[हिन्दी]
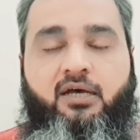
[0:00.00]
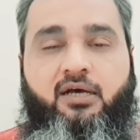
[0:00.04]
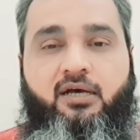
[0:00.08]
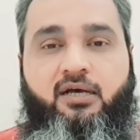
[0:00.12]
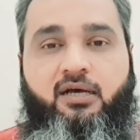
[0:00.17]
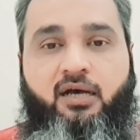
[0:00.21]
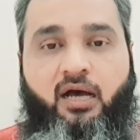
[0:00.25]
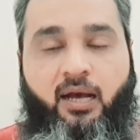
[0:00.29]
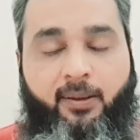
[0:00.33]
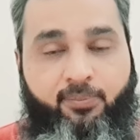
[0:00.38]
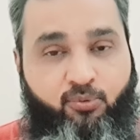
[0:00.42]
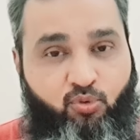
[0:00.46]

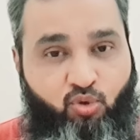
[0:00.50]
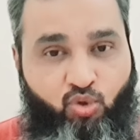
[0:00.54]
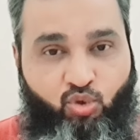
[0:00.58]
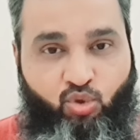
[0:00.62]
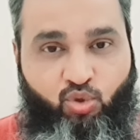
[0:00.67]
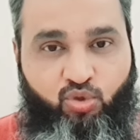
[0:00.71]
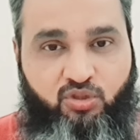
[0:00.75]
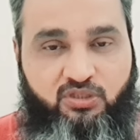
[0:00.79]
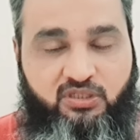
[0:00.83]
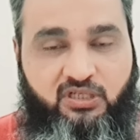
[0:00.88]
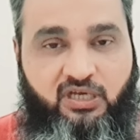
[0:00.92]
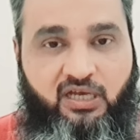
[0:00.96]
आपको
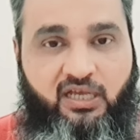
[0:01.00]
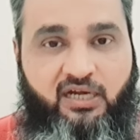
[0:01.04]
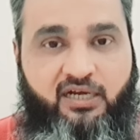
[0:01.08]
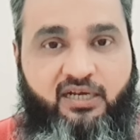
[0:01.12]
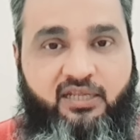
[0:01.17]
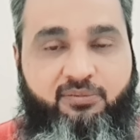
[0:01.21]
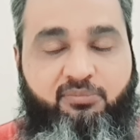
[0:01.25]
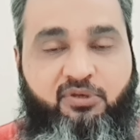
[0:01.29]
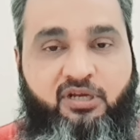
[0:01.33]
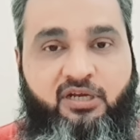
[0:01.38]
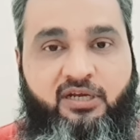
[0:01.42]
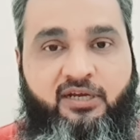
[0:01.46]
रोज़गार
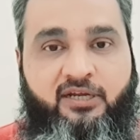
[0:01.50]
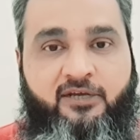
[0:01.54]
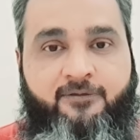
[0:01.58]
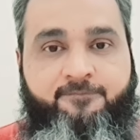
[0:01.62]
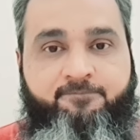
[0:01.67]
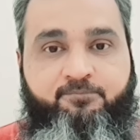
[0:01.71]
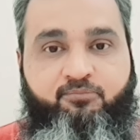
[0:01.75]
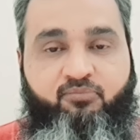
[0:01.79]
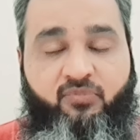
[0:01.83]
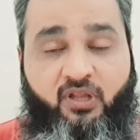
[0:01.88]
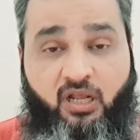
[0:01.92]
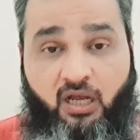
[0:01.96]
नहीं मिल रहा
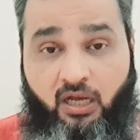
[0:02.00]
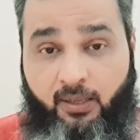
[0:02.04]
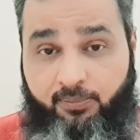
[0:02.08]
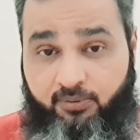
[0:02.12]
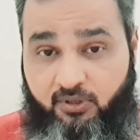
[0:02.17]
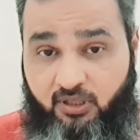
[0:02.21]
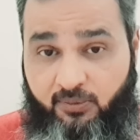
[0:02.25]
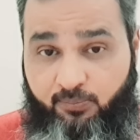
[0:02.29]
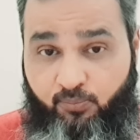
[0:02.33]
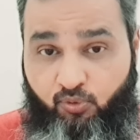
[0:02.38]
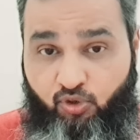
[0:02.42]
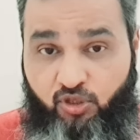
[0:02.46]

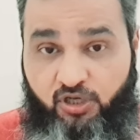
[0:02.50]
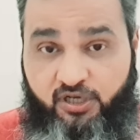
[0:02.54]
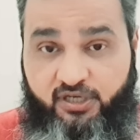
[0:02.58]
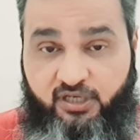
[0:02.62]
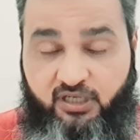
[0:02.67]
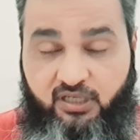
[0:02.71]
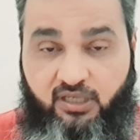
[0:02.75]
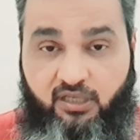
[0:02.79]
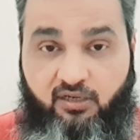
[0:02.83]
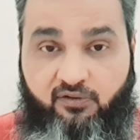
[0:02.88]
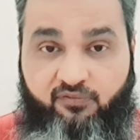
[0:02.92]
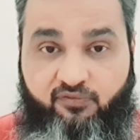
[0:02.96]
आपके
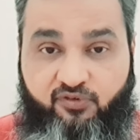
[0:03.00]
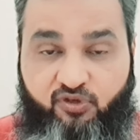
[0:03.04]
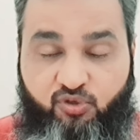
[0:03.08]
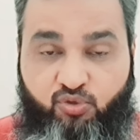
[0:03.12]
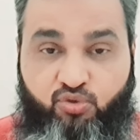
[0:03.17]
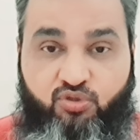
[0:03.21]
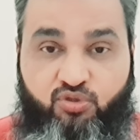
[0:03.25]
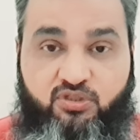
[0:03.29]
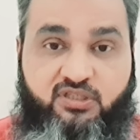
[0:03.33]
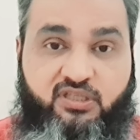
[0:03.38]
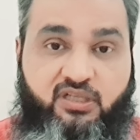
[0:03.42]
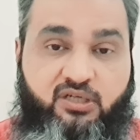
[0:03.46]
पॉलिटिकल
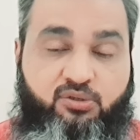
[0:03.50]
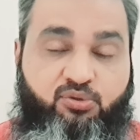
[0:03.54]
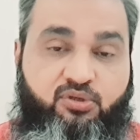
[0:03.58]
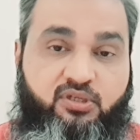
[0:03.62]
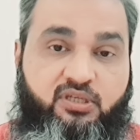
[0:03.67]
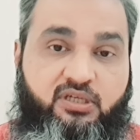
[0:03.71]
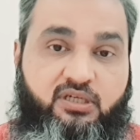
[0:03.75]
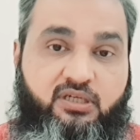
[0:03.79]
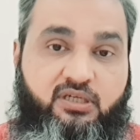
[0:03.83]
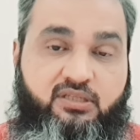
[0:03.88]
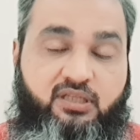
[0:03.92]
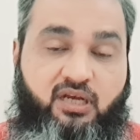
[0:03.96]
व्यूज़ से
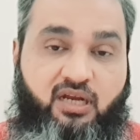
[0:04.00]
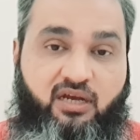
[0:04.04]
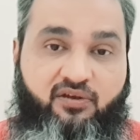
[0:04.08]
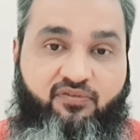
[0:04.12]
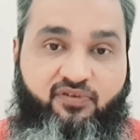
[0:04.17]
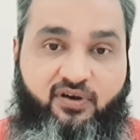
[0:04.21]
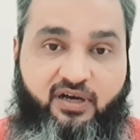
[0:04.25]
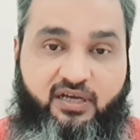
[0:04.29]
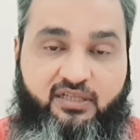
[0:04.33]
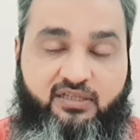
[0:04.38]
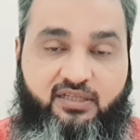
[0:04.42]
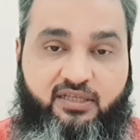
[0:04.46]
कोई
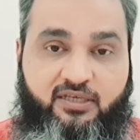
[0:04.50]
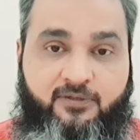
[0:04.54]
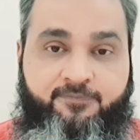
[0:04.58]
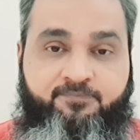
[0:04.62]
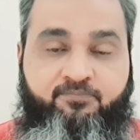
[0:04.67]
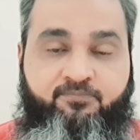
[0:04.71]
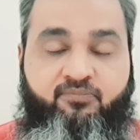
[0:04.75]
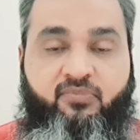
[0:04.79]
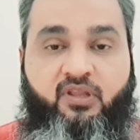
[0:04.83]
इख्तलाफात हैं